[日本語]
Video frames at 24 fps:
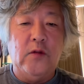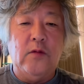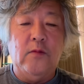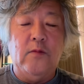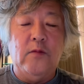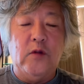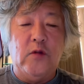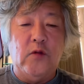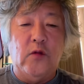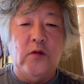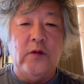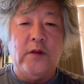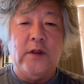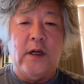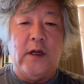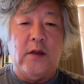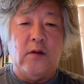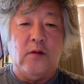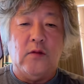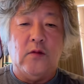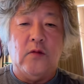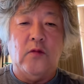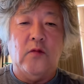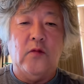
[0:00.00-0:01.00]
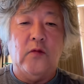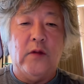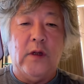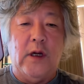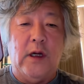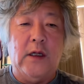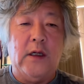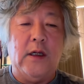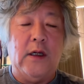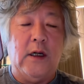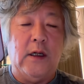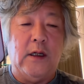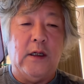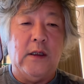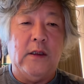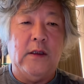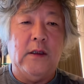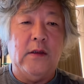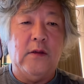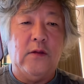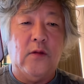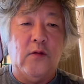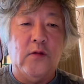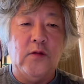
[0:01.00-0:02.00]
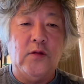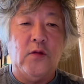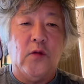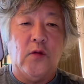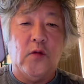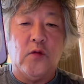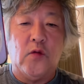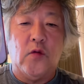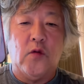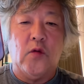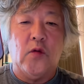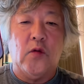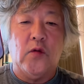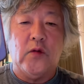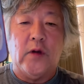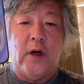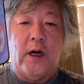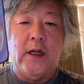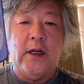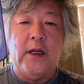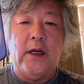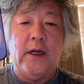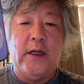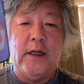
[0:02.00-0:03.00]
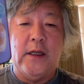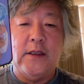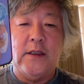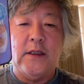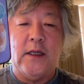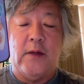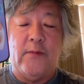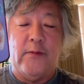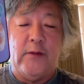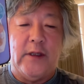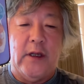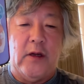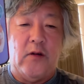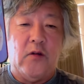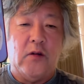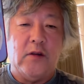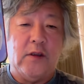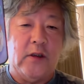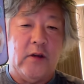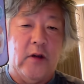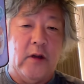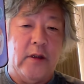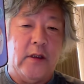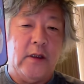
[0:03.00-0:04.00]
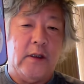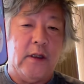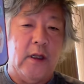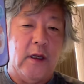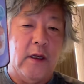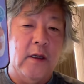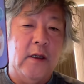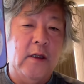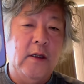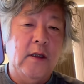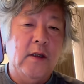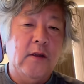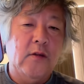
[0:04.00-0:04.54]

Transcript: 向こうにあるなんかその人の心の荒々しさみたいなのが伝わってきて